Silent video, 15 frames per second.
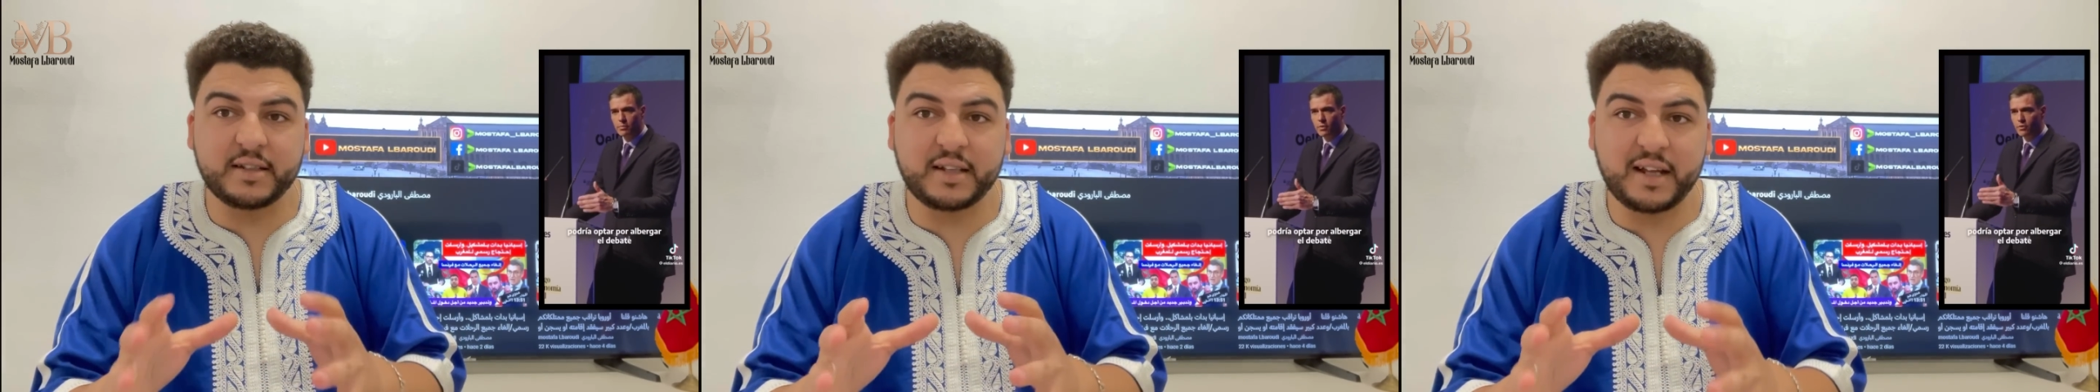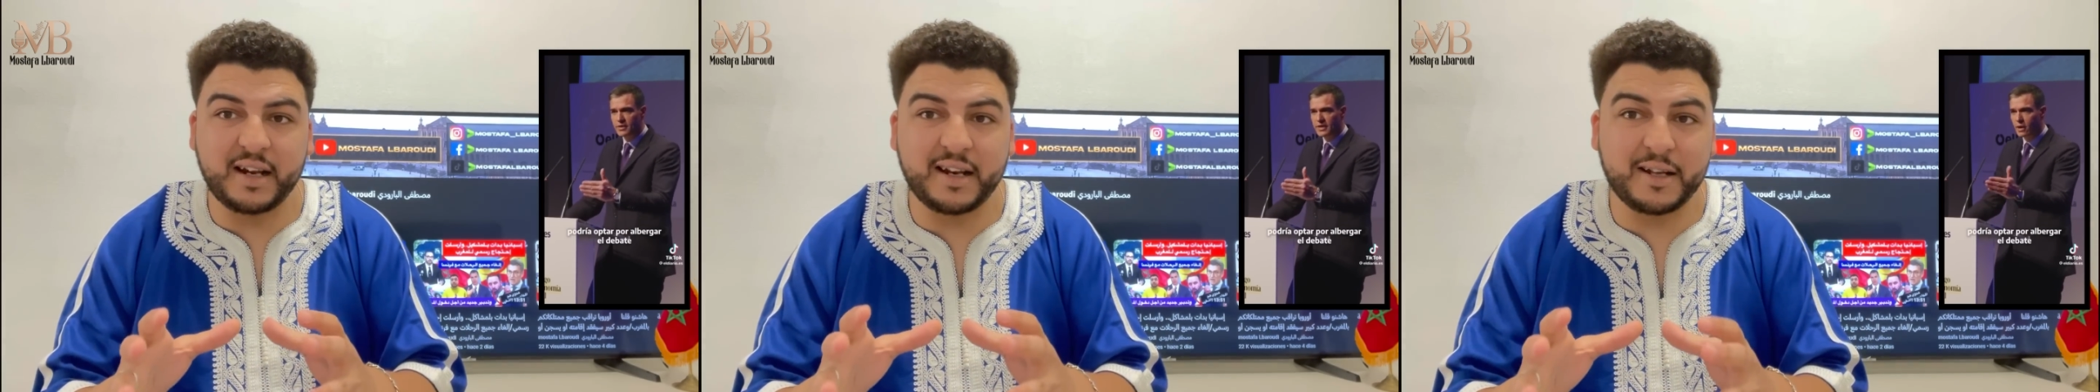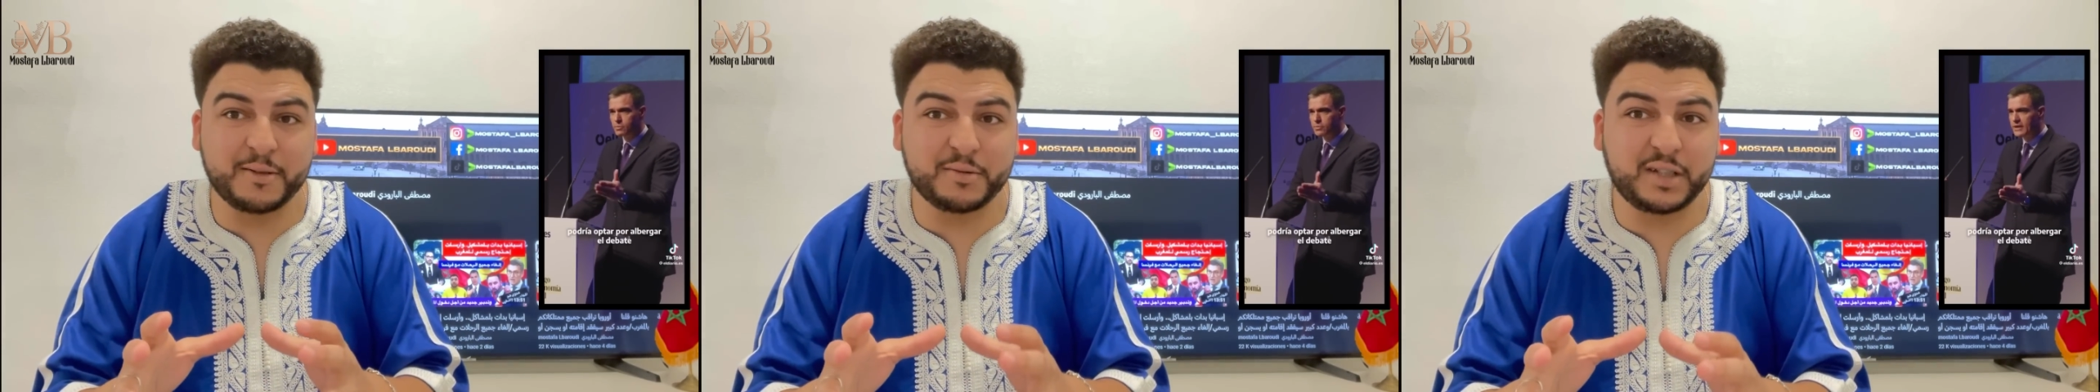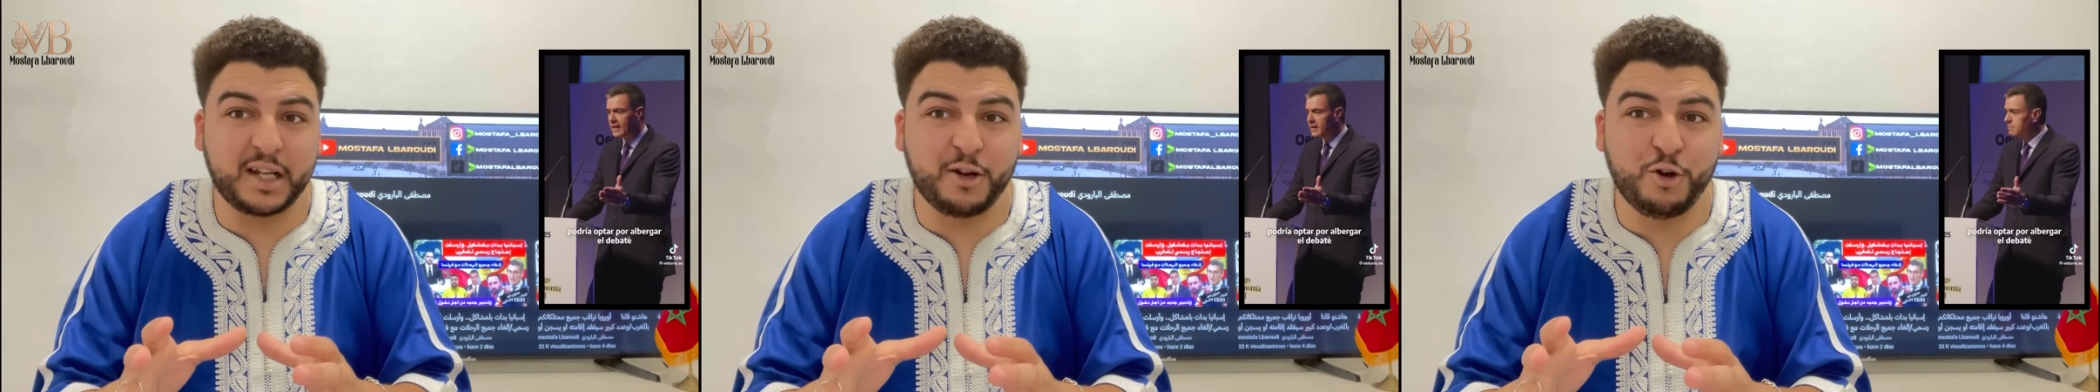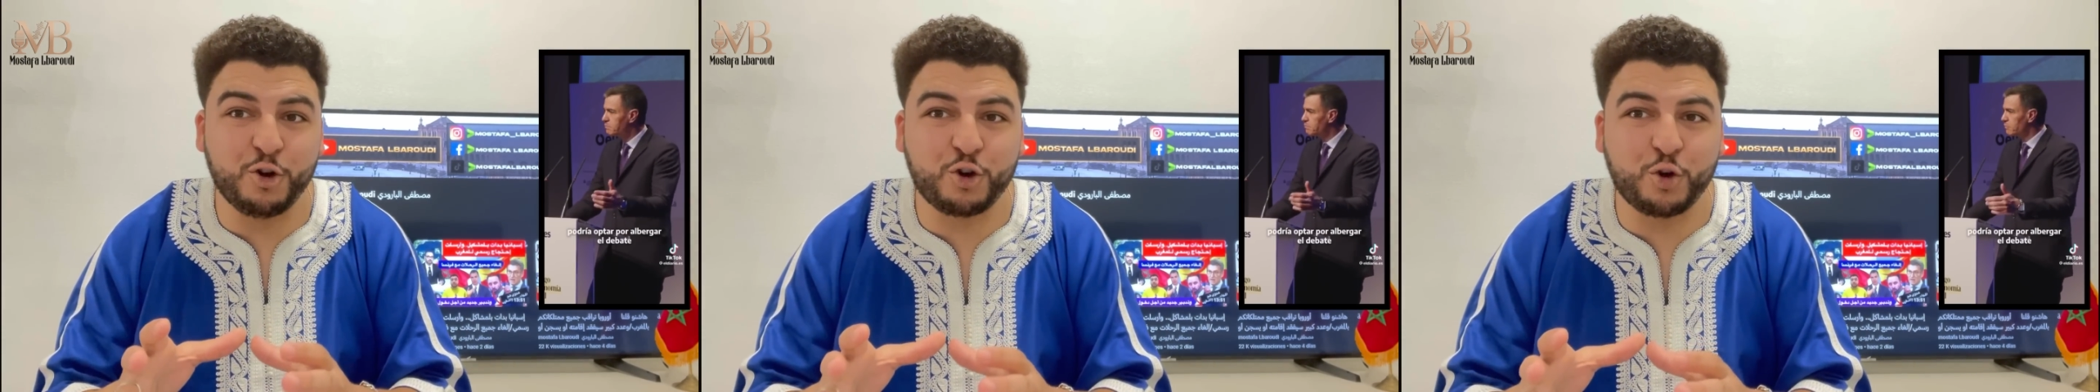ديال ديال
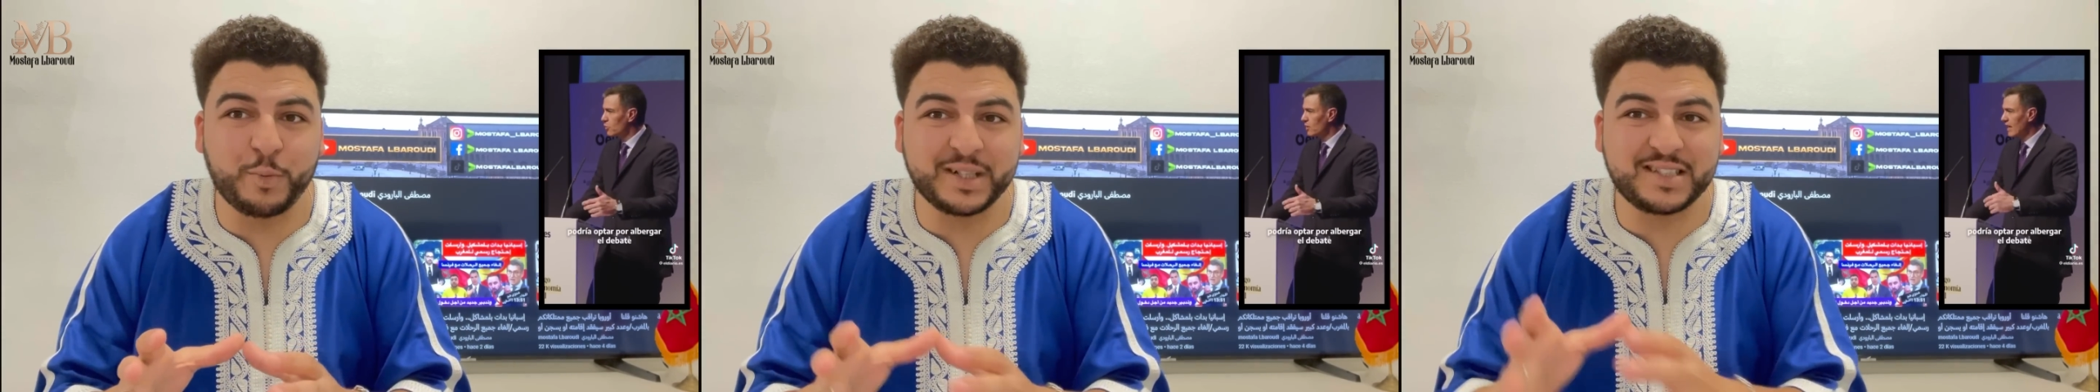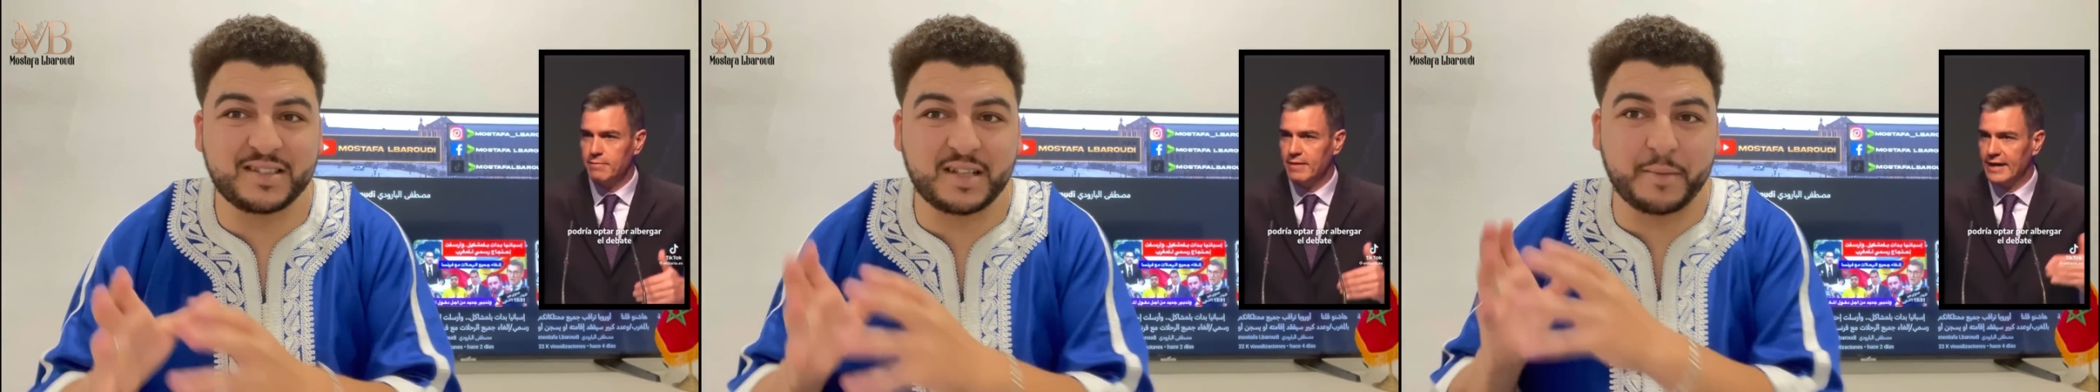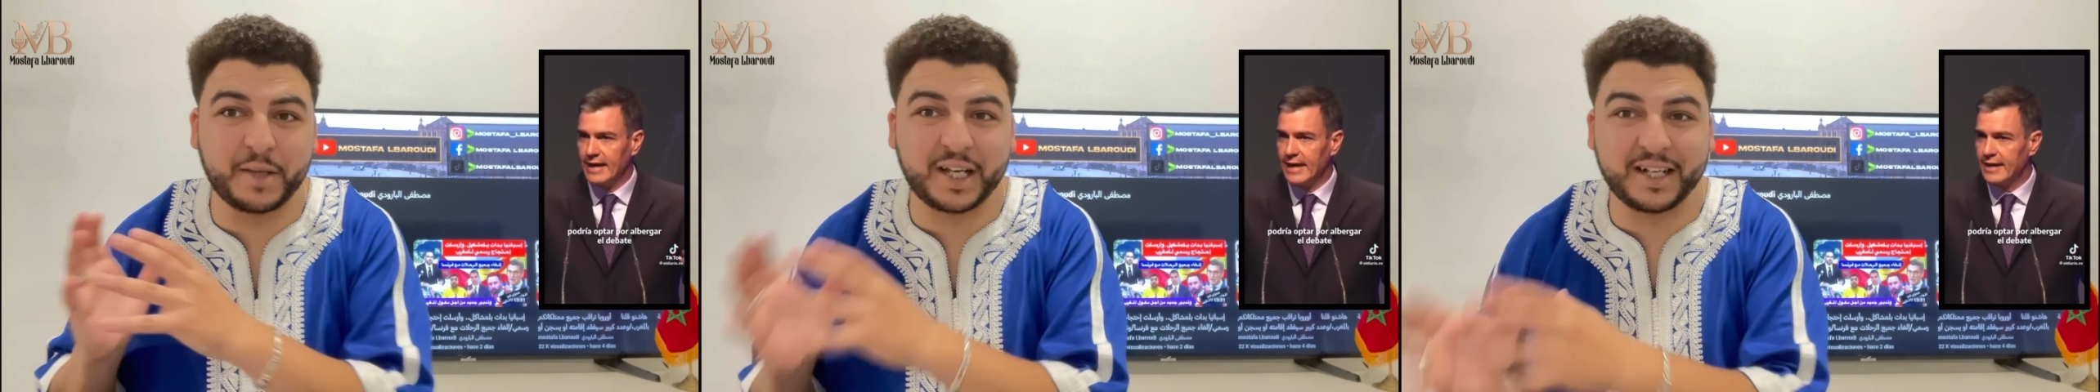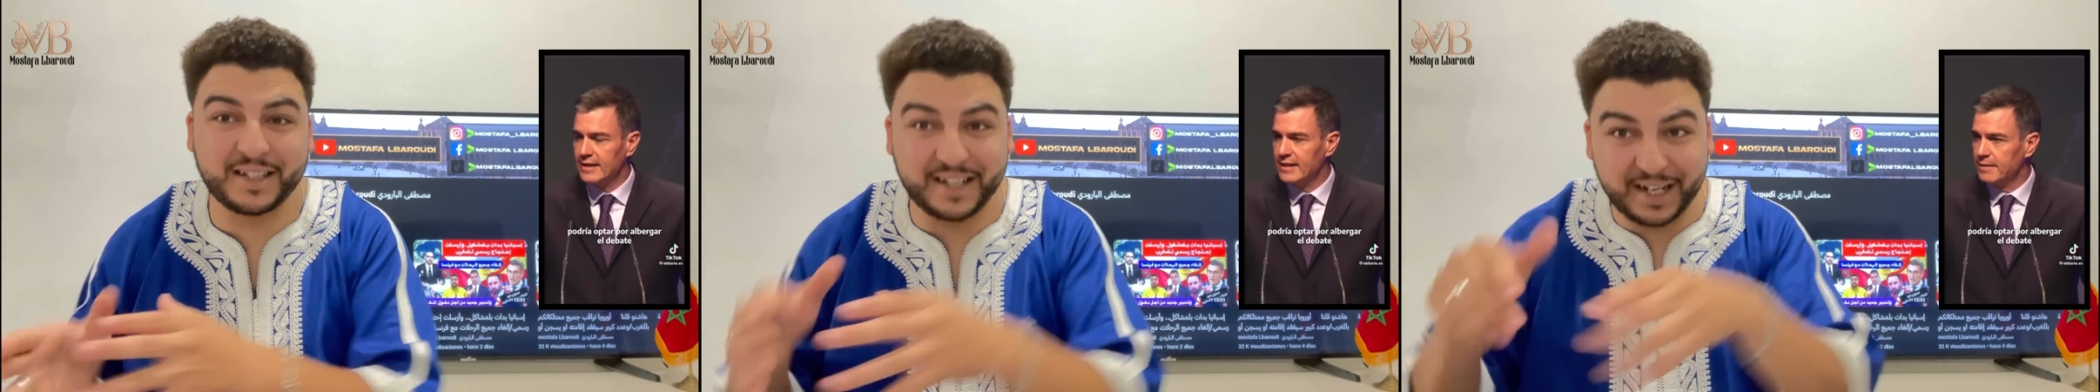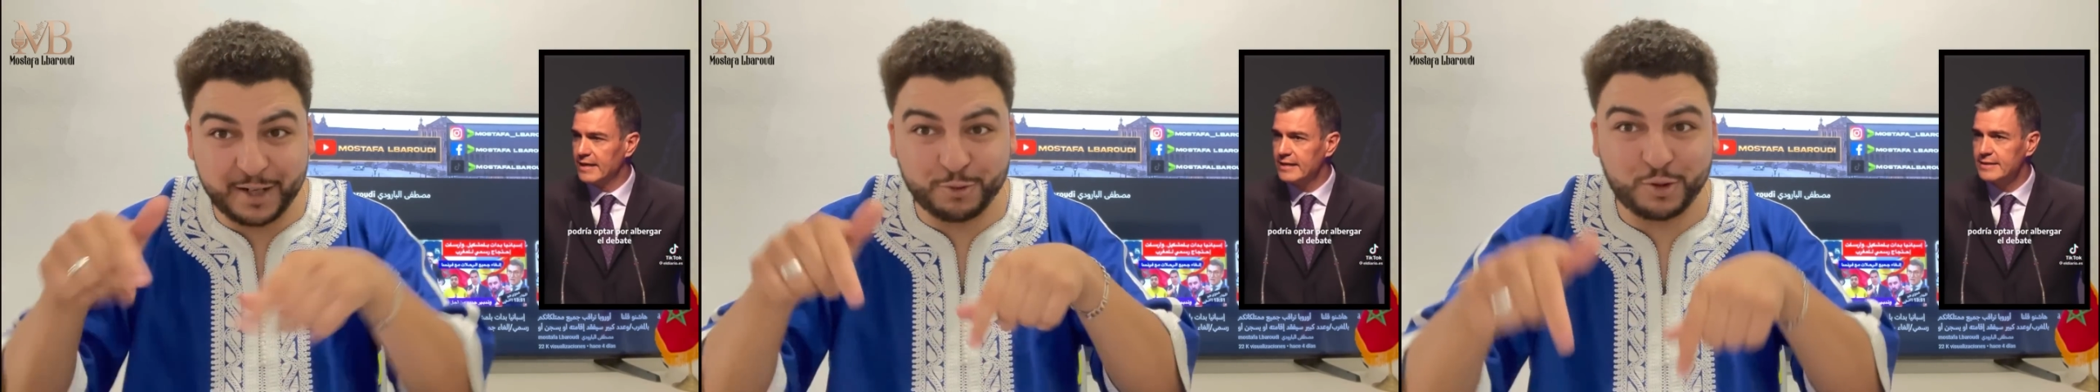الحكومات السابقه
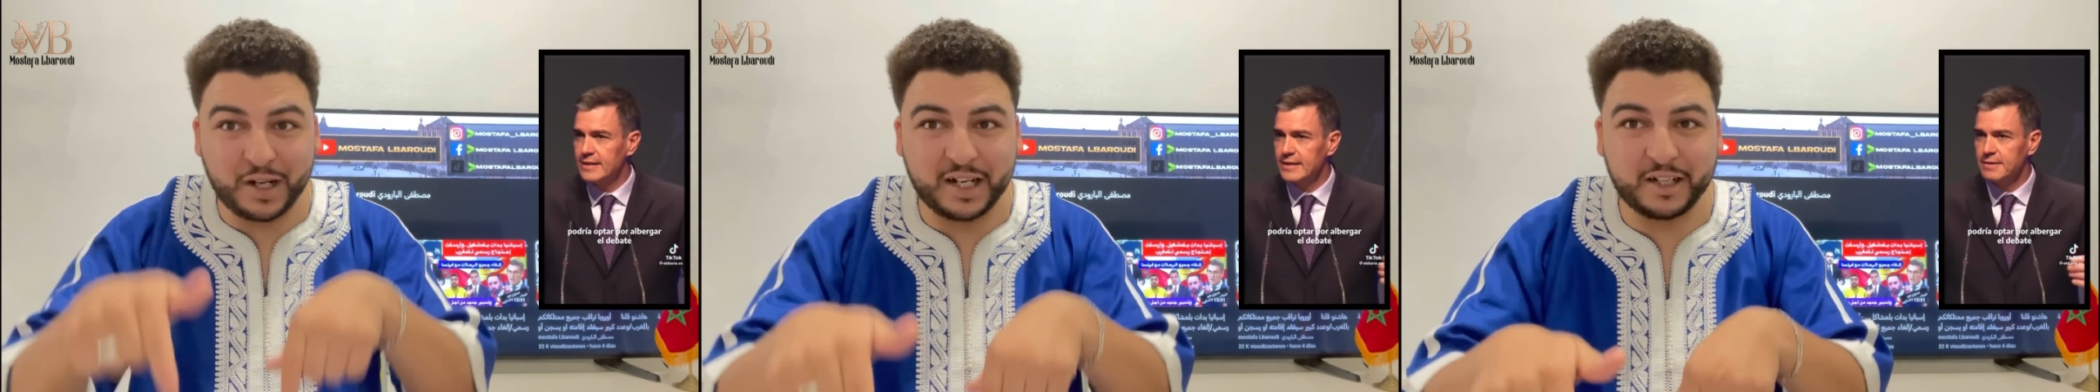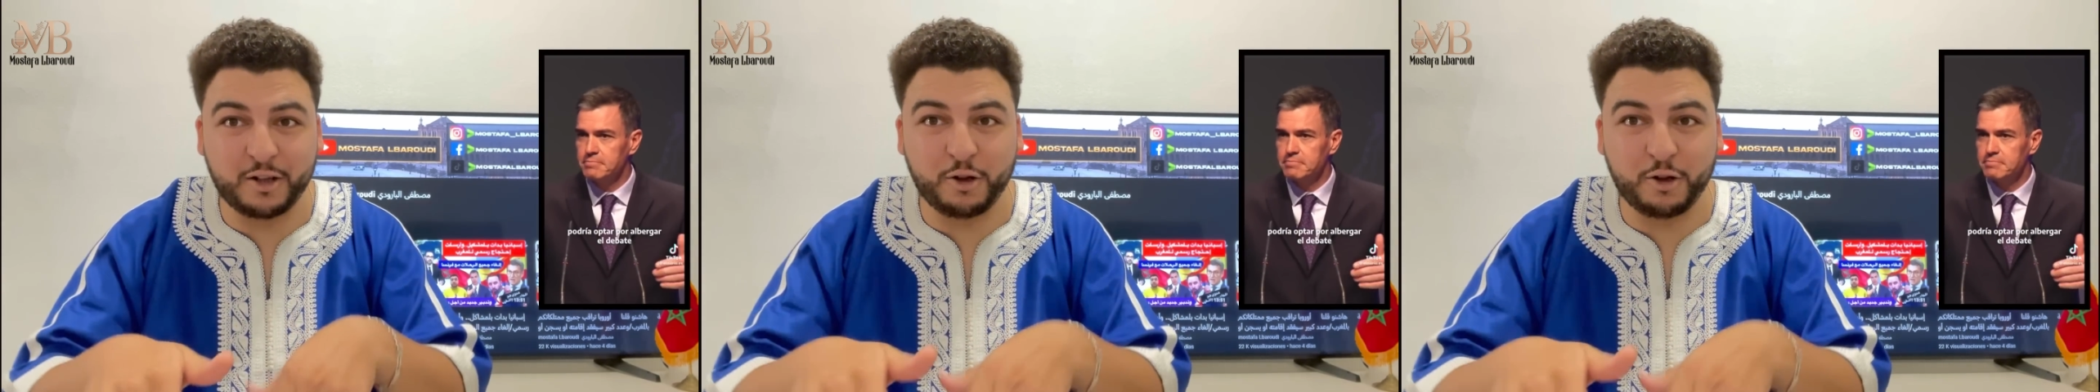ديالي وديال هذه